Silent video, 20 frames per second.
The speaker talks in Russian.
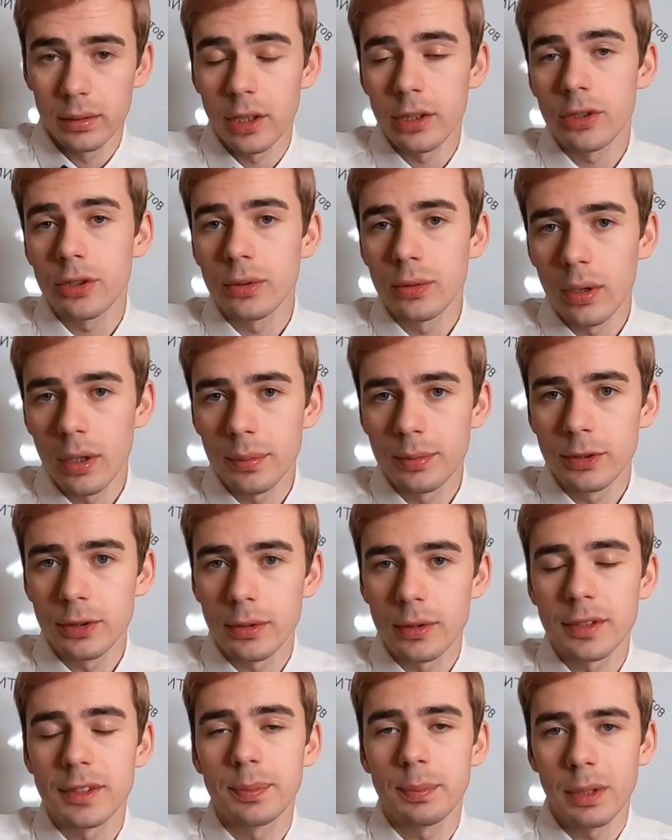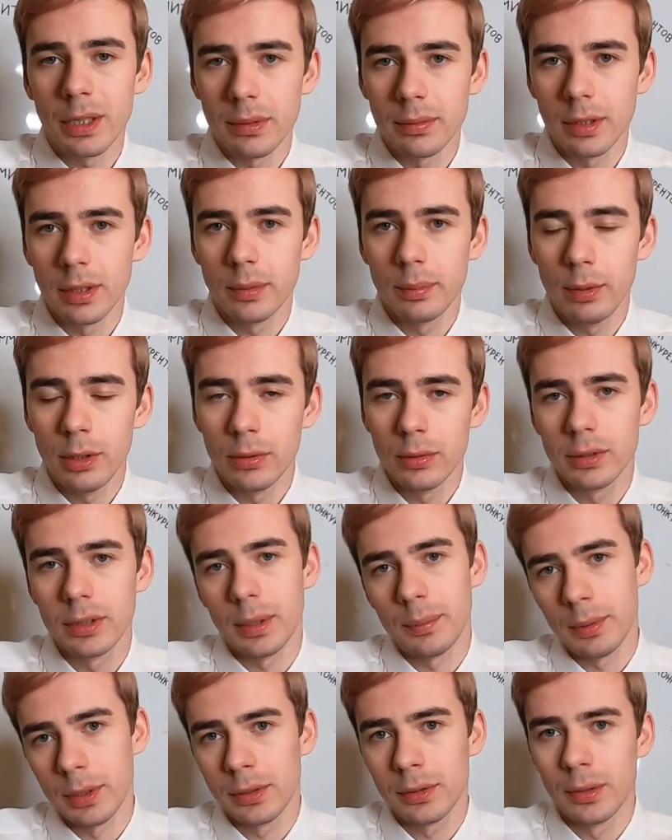Начну обзор с первых блюд,
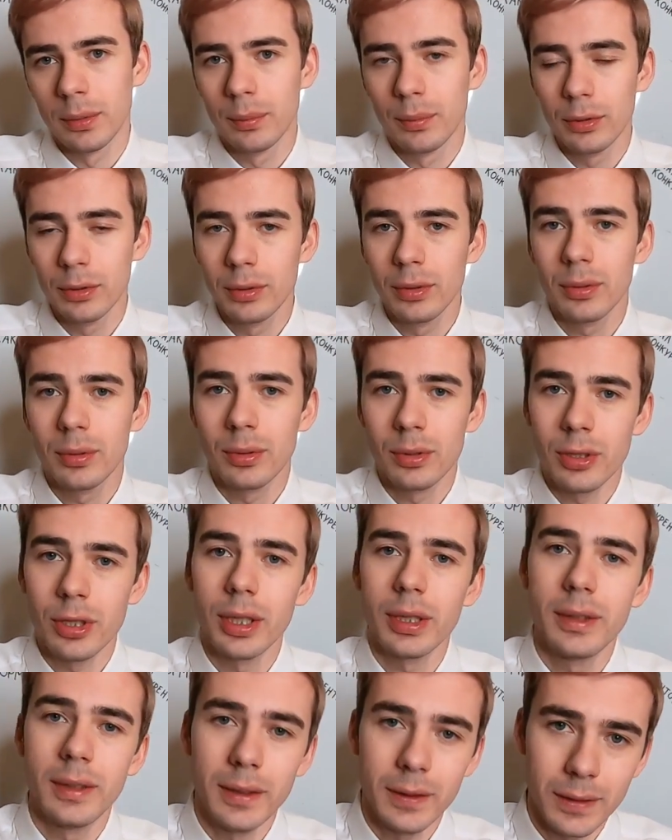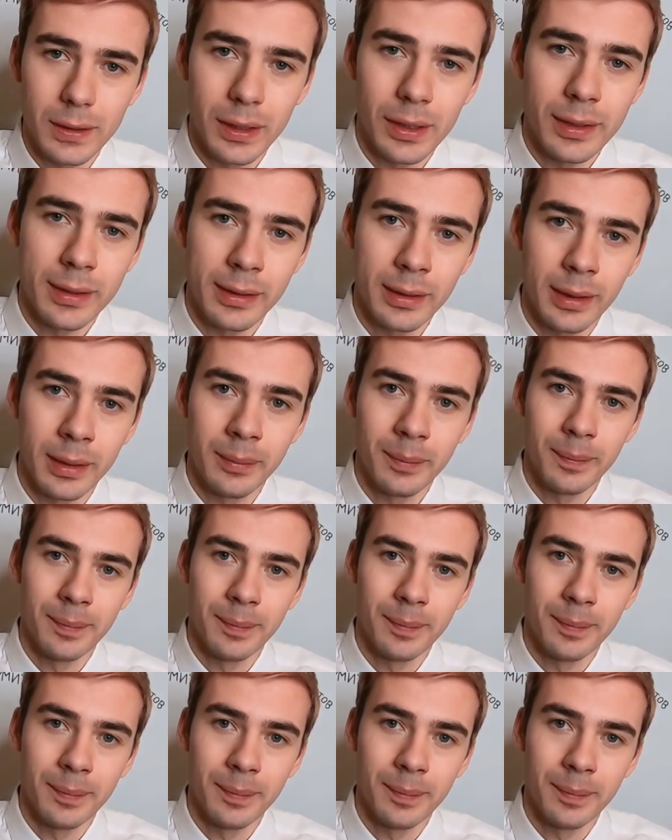а потом буду кушать десерты.